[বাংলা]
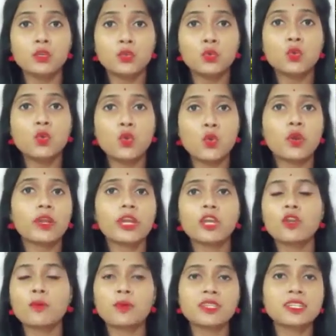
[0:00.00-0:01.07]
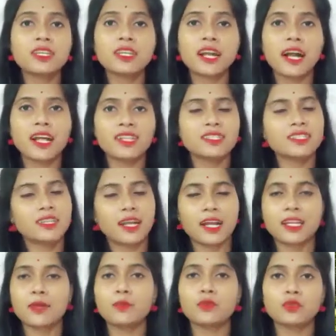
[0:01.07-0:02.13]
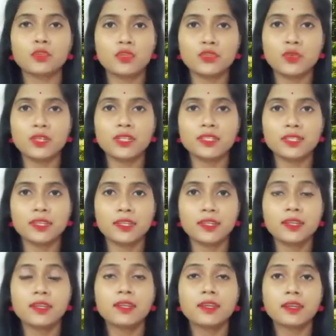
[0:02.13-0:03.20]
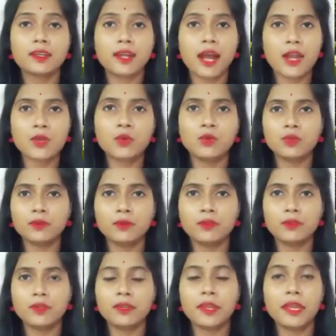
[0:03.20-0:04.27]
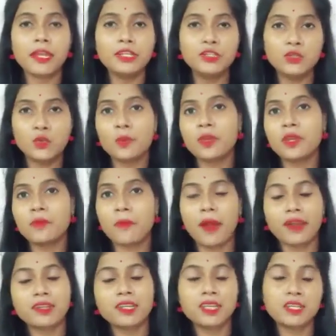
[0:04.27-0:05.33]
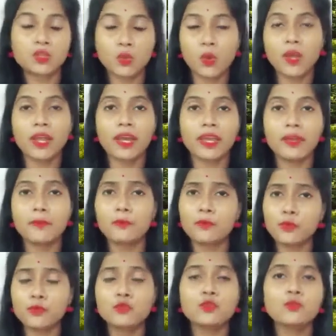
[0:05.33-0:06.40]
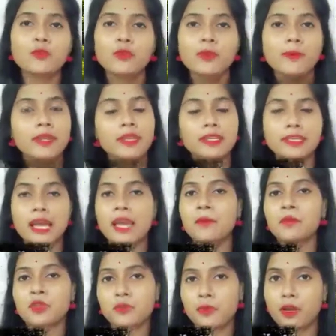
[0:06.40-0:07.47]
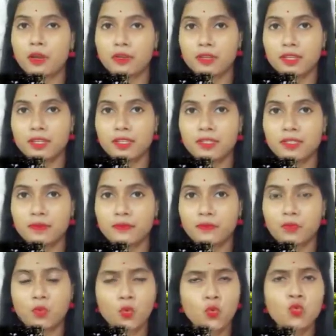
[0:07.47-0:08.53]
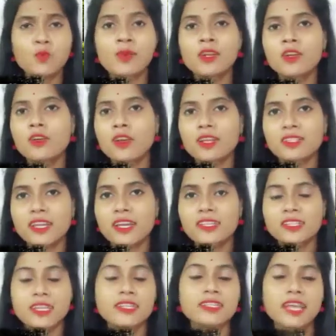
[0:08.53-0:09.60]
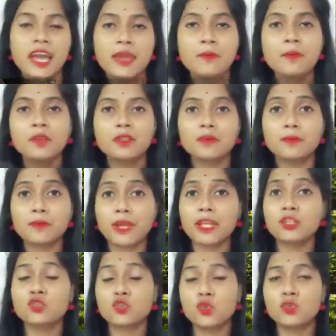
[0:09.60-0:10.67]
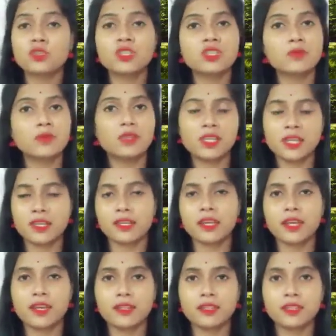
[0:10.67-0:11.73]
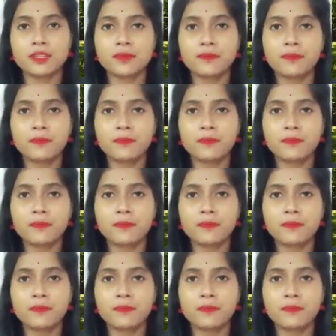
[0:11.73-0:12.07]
দু লক্ষেরও বেশি গাছ কাটা পড়তে চলেছে কারণ এই জমির মাটির তলায় প্রচুর পরিমাণে ডায়মন্ড পাওয়া গিয়েছে অনুমান করা যায় সেই ডায়মন্ড প্রায় চৌত্রিশ মিলিয়ন ক্যারেটের